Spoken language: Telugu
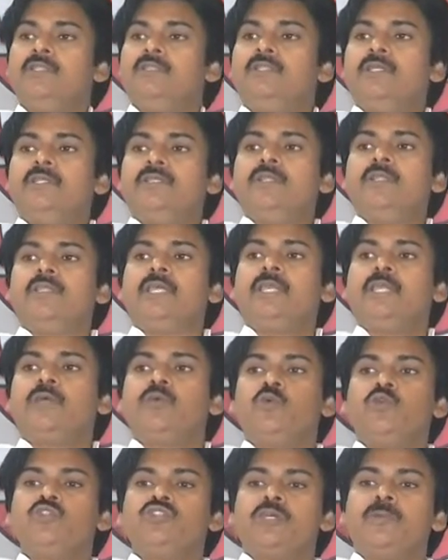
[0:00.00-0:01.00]
దీంట్లో నేను
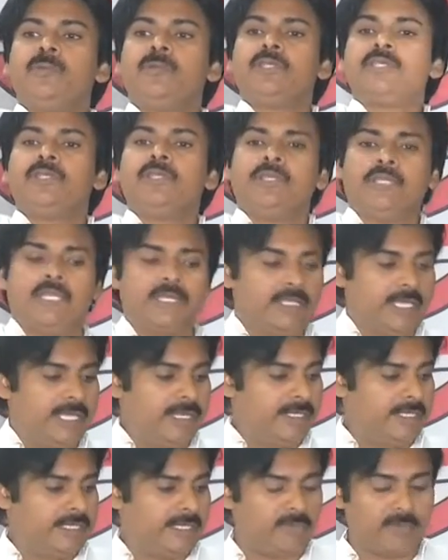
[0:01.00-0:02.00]
కూర్చోబెట్టి నేను
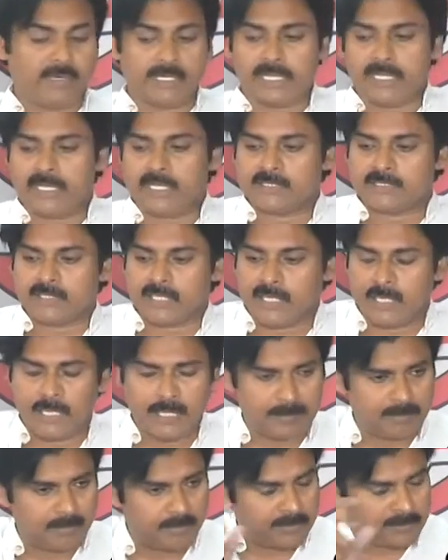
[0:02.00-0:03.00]
ఎవరికైనా సరే
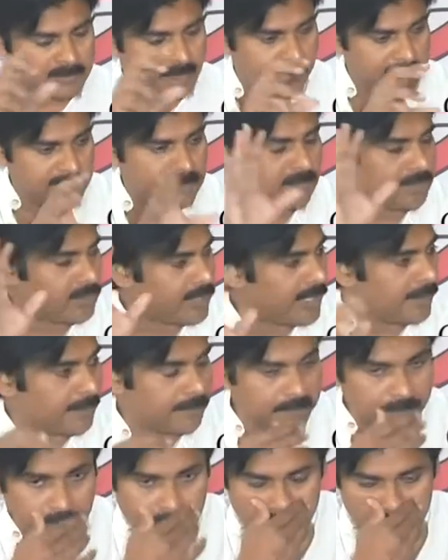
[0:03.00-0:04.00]
సమస్యలు ఉన్నాయి
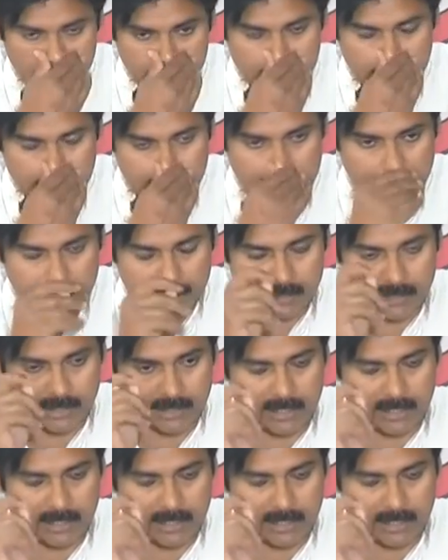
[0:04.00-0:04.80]
ఇక్కడ